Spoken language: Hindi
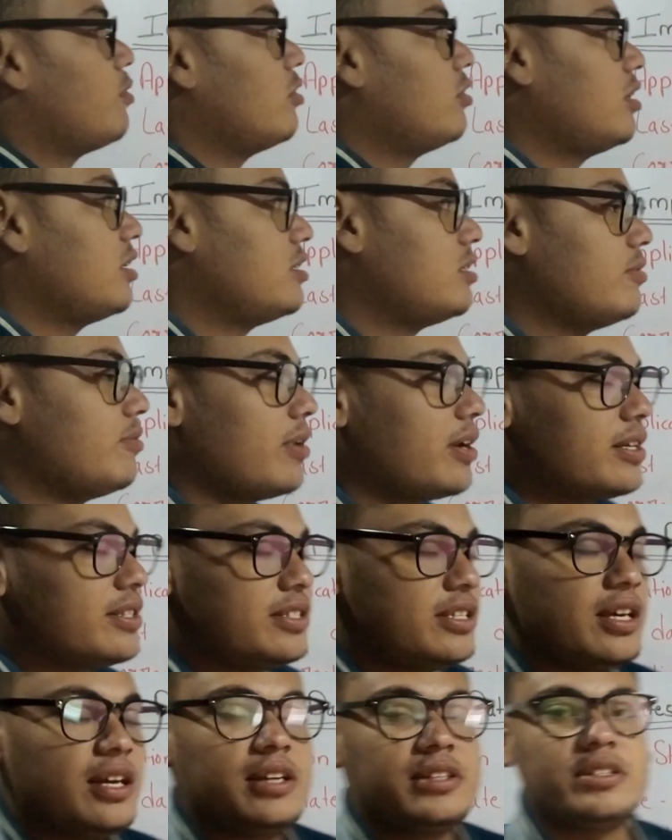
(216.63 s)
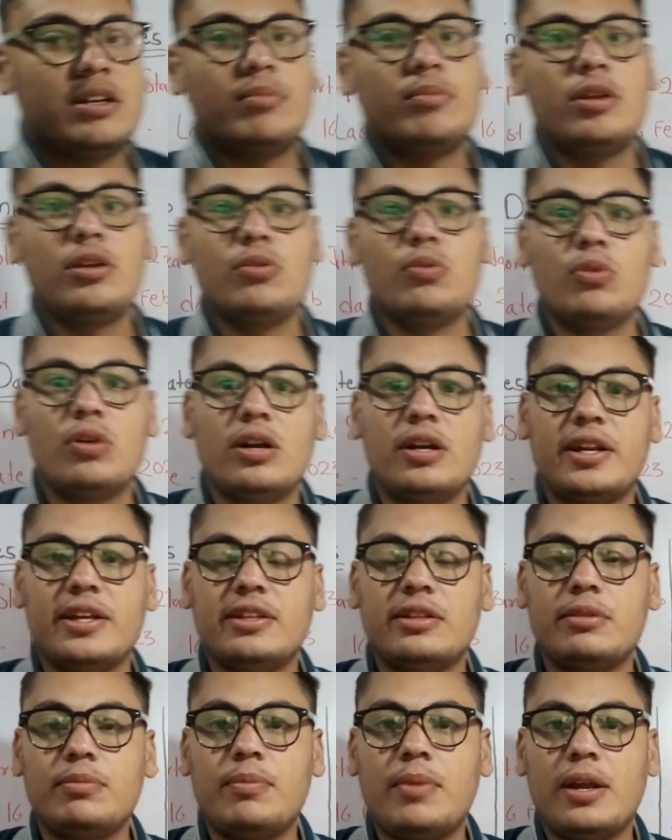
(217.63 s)
बहुत ही अच्छी वैकेंसी है एग्ज़ाम नहीं होगा
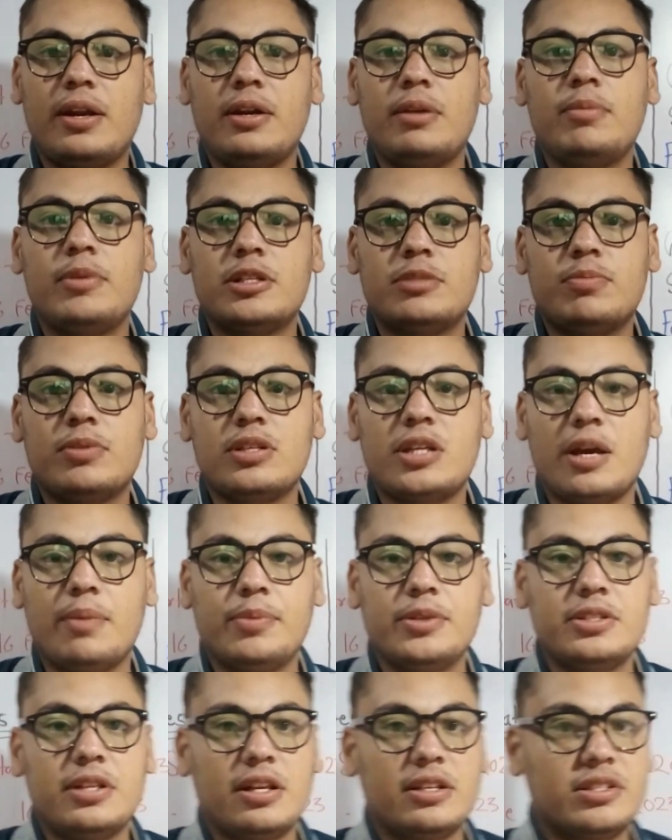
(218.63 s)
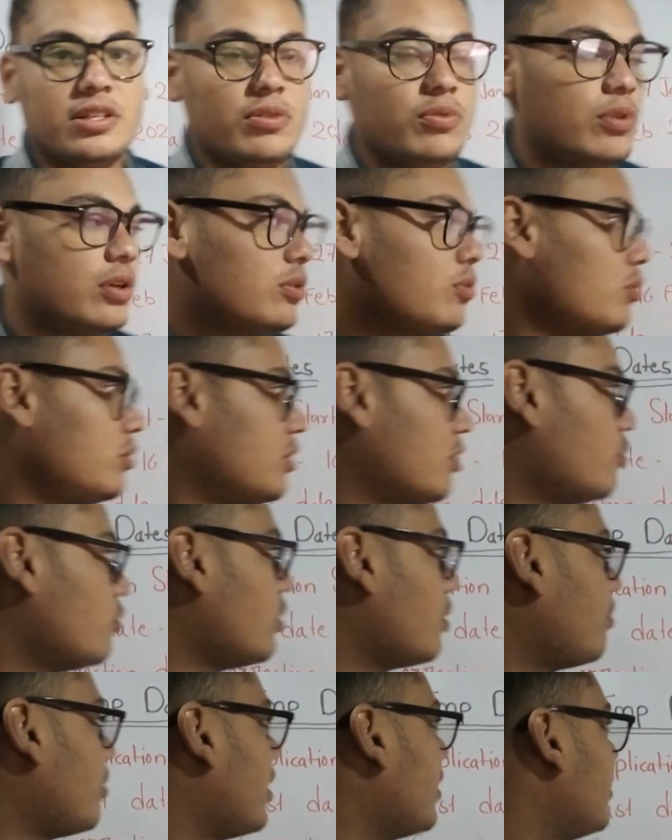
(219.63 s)
टेंथ मेरिट बेस पर यहाँ पर सिलेक्शन होगा तो
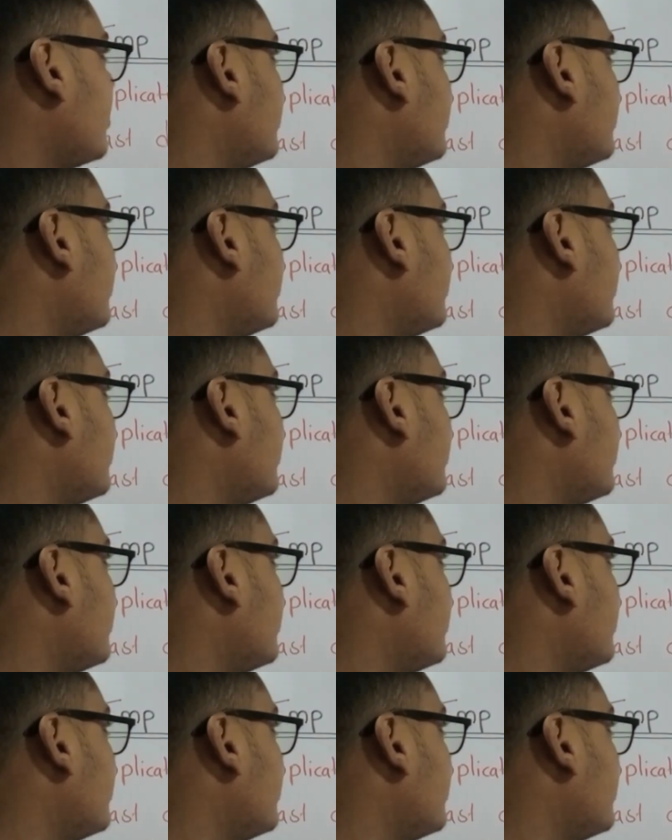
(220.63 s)
ज़रूर अप्लाई